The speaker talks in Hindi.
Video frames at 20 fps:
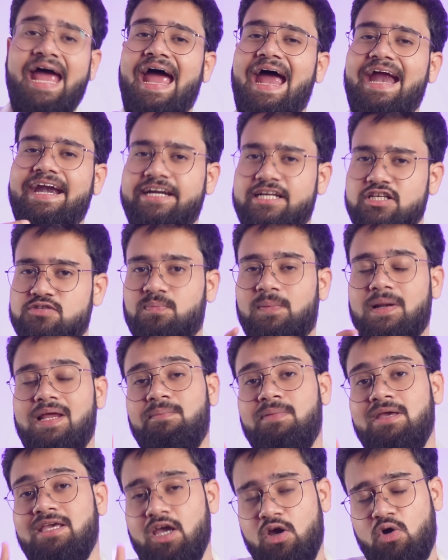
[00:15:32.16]
एंड डिस्प्ले
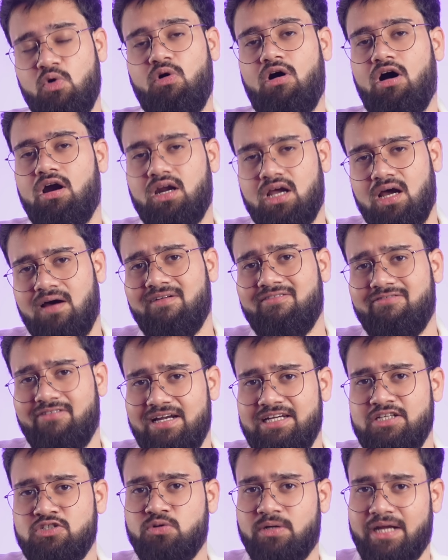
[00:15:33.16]
भी ये क्वाड कर्व
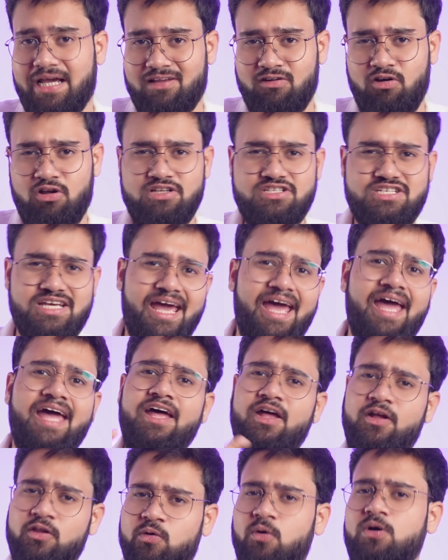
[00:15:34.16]
वाली जो टेक्नोलॉजी है
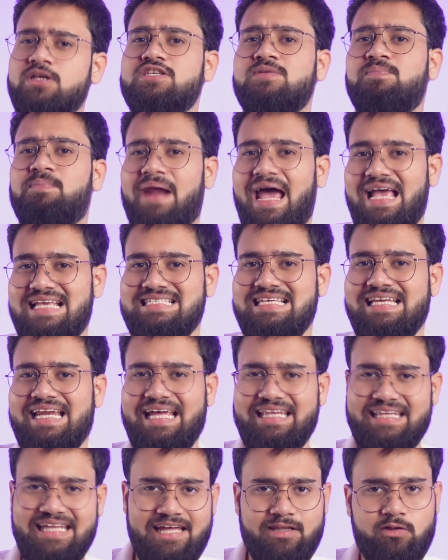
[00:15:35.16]
थोड़ी सी प्राइजी
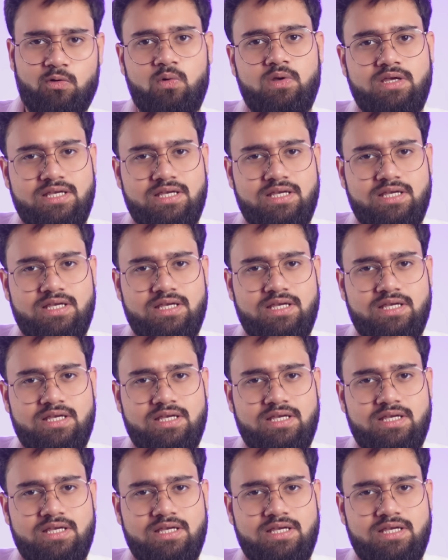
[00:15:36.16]
रहती है तो